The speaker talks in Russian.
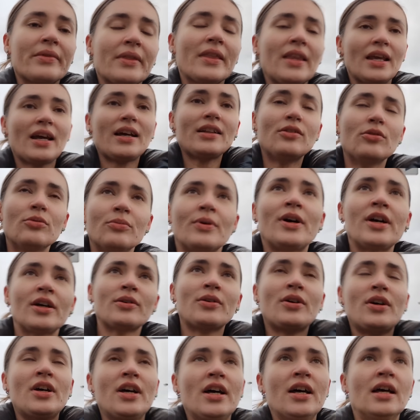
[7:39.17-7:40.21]
Я
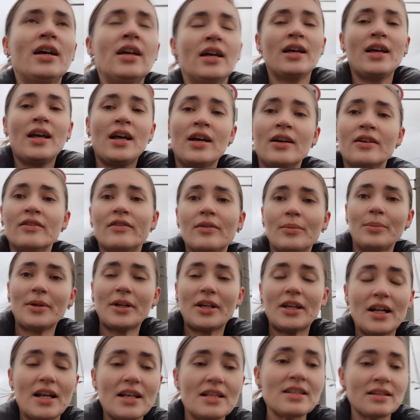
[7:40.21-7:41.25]
думаю, вы
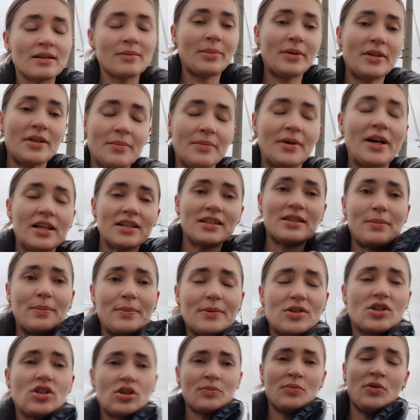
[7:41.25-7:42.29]
прекрасно понимаете,
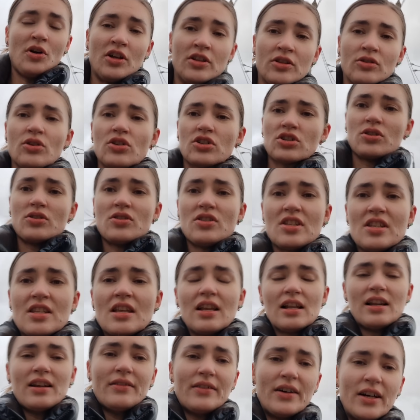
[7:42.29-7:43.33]
почему а дождь
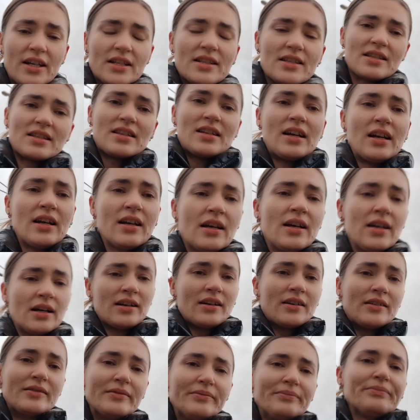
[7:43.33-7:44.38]
усиливается.
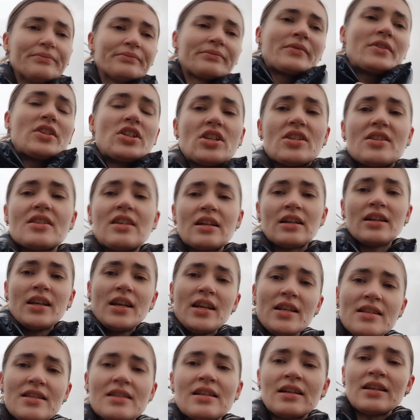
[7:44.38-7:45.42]
Все сильнее
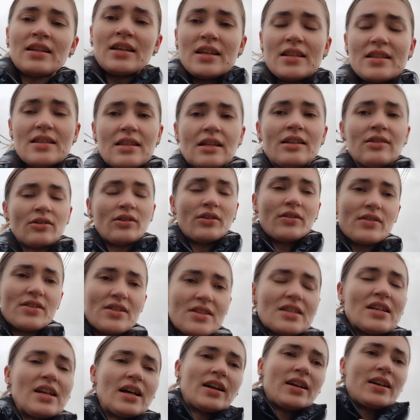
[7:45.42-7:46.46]
и сильнее
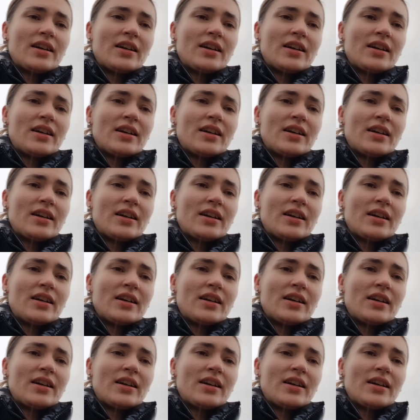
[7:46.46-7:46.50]
становится.